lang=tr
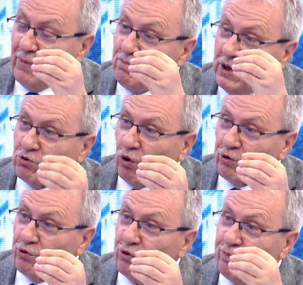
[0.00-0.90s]
bir
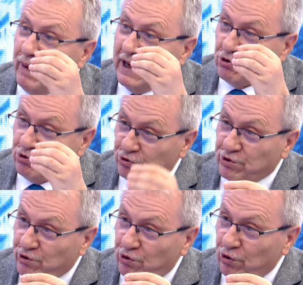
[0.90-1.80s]
tonluk
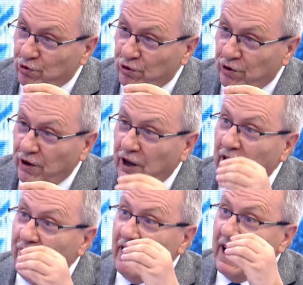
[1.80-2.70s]
500 kiloluk
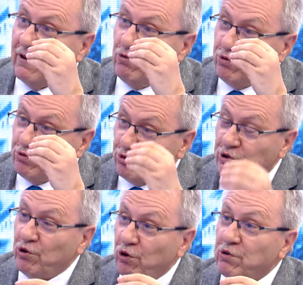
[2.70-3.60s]
veya
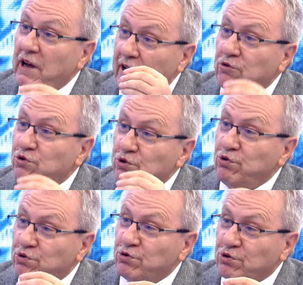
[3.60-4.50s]
300 kiloluk en küçüğü
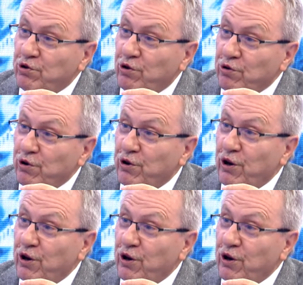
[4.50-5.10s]
300 kiloluk